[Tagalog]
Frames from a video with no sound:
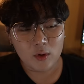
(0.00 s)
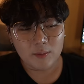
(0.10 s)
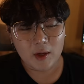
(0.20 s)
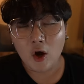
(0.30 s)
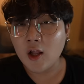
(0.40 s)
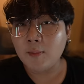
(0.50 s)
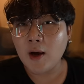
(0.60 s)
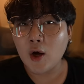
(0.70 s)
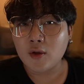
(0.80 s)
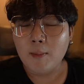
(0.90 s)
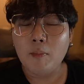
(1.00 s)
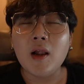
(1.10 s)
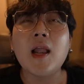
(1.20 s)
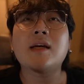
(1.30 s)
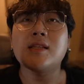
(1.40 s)
will be all about
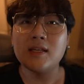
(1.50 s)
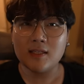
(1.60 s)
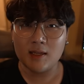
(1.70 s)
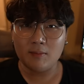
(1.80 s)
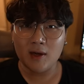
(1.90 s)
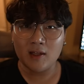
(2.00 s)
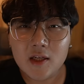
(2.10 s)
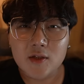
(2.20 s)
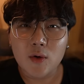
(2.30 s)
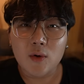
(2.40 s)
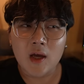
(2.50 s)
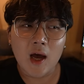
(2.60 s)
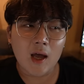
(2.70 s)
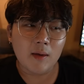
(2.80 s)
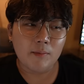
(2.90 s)
blessings naman. So yeah,
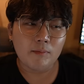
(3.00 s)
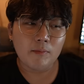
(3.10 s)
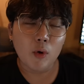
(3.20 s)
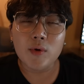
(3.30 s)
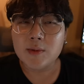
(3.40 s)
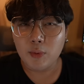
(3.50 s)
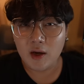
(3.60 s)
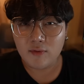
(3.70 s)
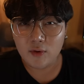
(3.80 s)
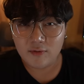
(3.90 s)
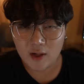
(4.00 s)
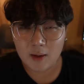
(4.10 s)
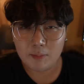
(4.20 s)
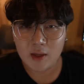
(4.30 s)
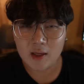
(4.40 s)
I'm always praying for
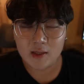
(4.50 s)
Philippines